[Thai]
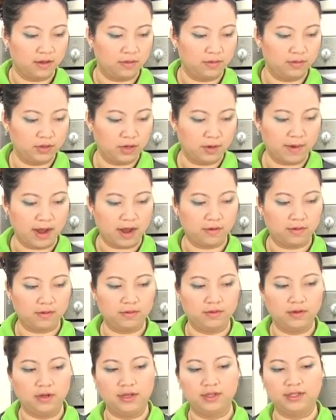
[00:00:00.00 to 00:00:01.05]
คุณผู้ชมเอา
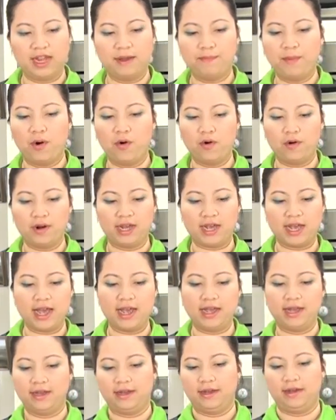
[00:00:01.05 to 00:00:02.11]
ใช้โป๊นะคะ